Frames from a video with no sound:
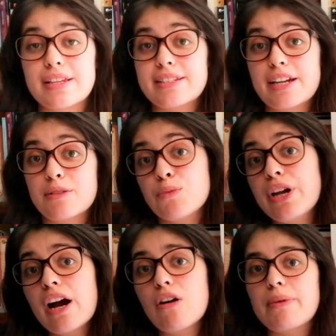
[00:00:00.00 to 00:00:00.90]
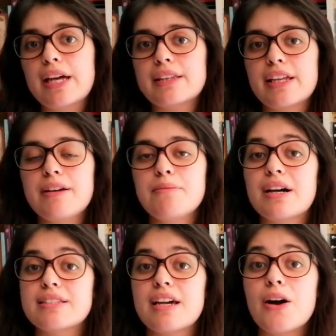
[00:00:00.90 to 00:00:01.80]
puede ser muy agobiante,
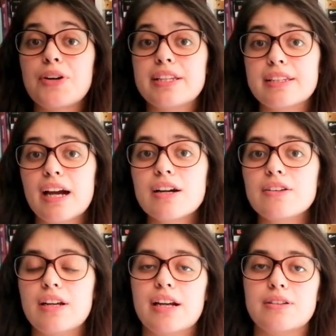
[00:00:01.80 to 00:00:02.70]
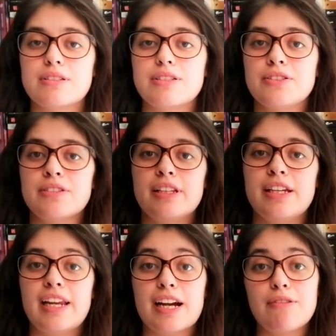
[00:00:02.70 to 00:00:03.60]
más ahorita con la cuestión
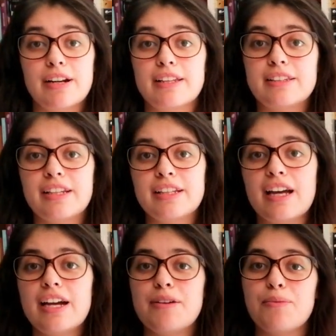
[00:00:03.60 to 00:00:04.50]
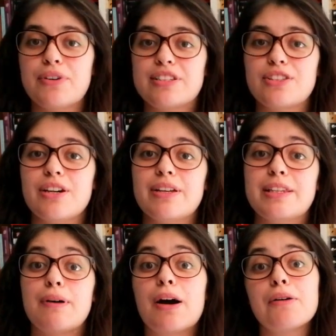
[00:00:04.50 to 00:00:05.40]
de la cuarentena y pues todavía
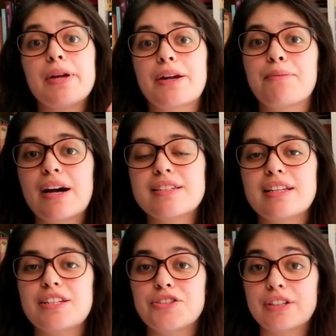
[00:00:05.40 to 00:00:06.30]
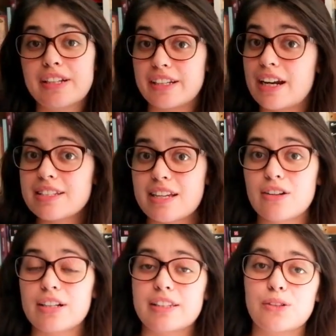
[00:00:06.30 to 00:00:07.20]
te va a agobiar más el hecho de querer hacer
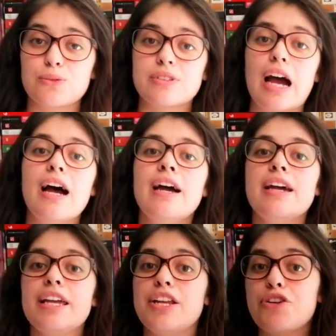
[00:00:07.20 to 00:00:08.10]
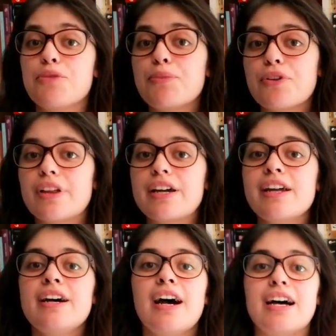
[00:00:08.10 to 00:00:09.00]
algo que te gusta y no poder.
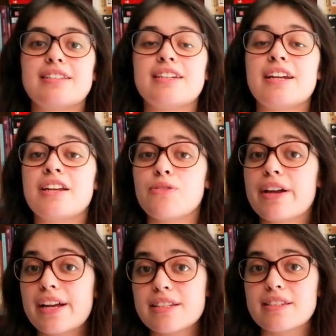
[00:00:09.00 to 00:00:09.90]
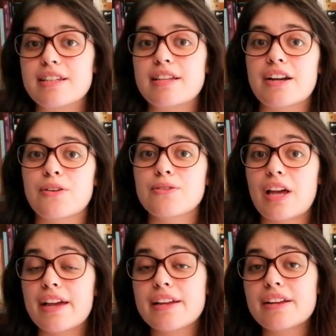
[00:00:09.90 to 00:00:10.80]
Así que no hay que estresarnos,
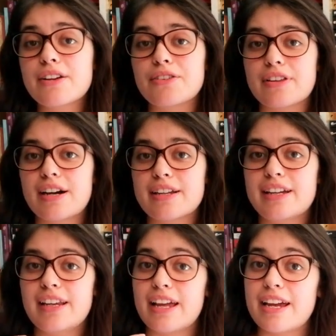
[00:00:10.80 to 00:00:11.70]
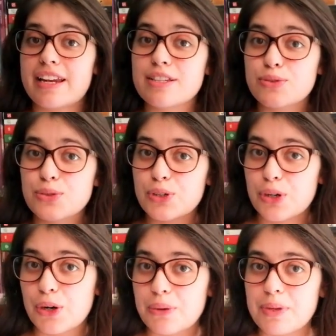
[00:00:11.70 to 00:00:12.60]
hay que recordar que leer es un
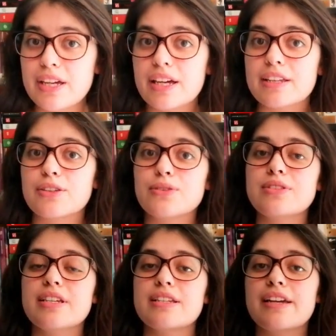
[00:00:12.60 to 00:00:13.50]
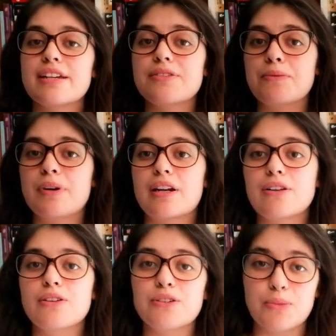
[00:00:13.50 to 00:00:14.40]
hobby, entonces hay que
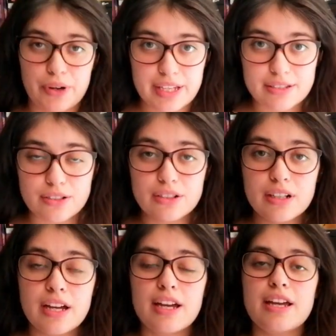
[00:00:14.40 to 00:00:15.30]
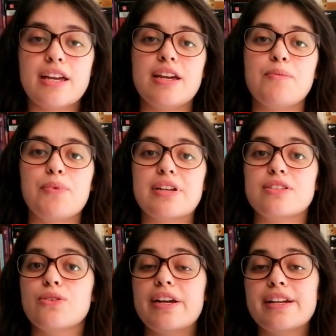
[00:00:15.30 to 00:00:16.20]
tomarlo como eso y
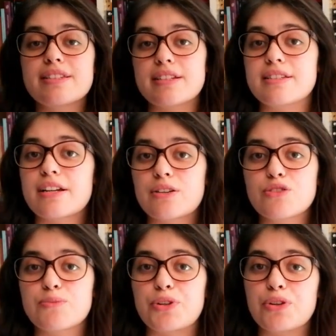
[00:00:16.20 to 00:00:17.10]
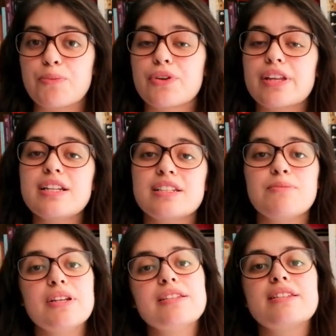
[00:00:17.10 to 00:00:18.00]
pues no hay que estresarnos por no poder,
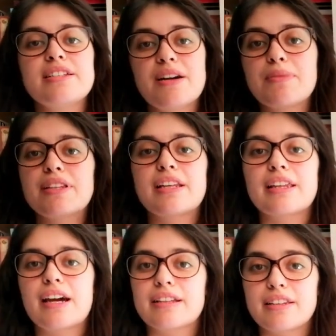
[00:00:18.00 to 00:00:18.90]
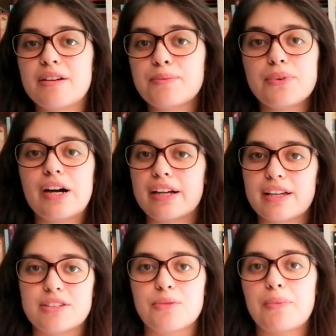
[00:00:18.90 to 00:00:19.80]
simple y sencillamente dar tiempo a
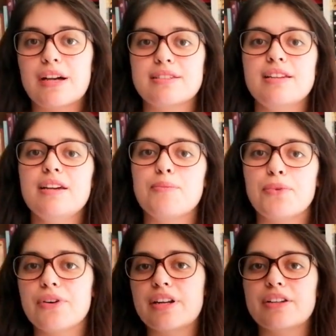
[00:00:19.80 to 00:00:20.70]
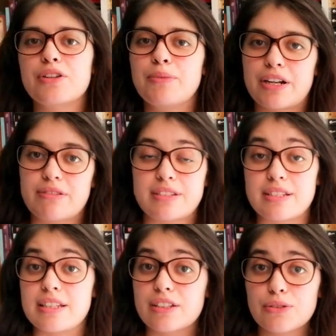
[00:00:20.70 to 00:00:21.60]
que eso pase y poder retomar
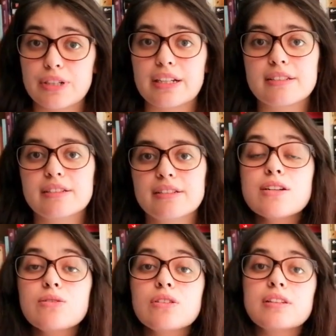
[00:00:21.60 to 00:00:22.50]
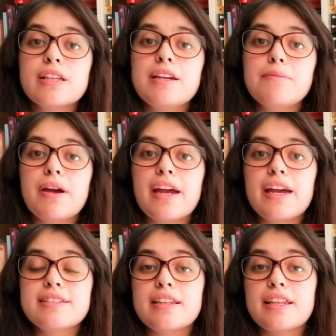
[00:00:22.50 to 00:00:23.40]
nuestras lecturas. El segundo tip
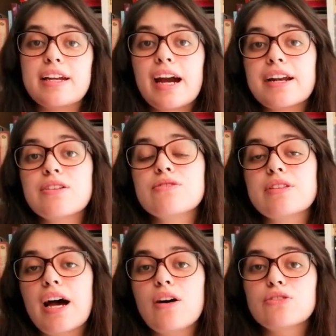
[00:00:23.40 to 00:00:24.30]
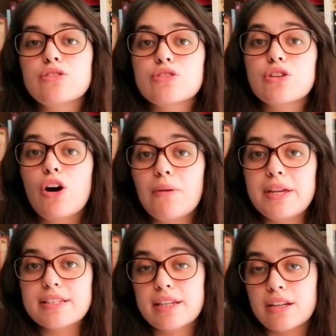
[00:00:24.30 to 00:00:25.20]
es dedicarnos a otros
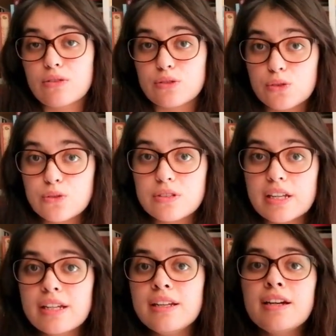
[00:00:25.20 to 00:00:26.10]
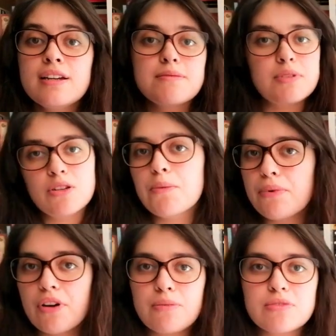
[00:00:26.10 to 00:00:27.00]
hobbies que nos gusten si no
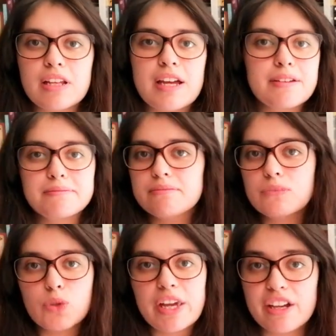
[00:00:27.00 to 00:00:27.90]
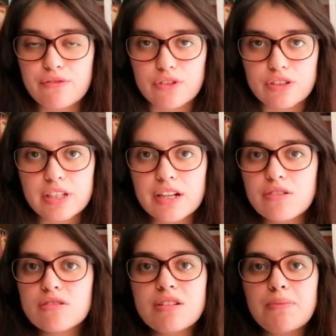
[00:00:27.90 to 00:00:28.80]
podemos leer, no hay que
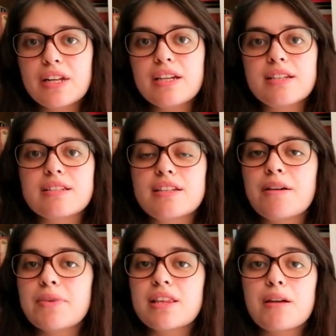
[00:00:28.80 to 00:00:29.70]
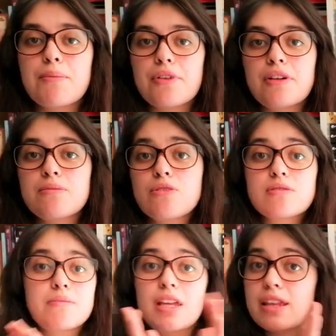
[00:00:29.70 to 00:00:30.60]
forzarnos, simple y sencillamente
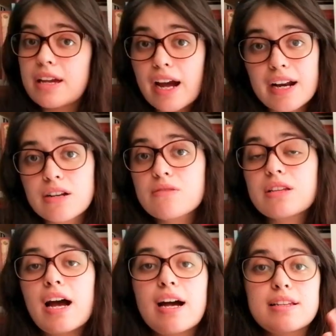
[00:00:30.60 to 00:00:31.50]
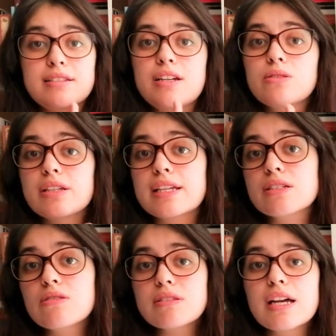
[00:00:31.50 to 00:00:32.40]
podemos dedicarnos a hacer
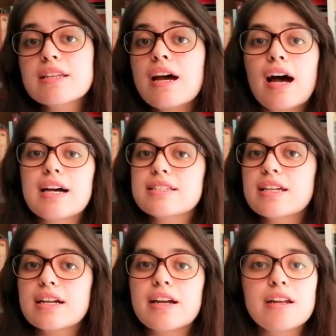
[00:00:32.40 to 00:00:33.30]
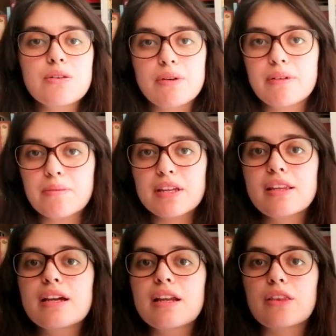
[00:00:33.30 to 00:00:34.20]
otras cosas hasta que
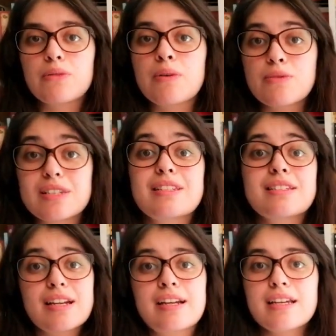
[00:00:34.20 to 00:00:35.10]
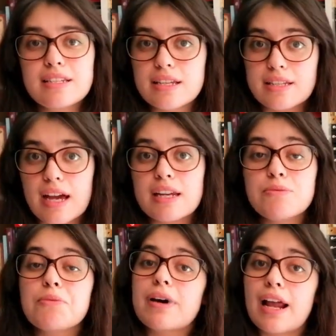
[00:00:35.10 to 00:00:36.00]
nuevamente retomemos esas ganas y ese
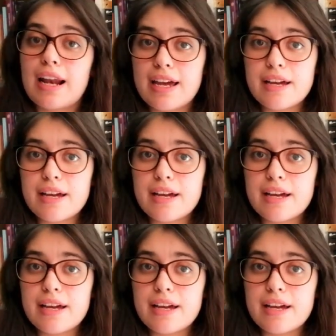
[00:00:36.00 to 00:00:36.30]
ánimo para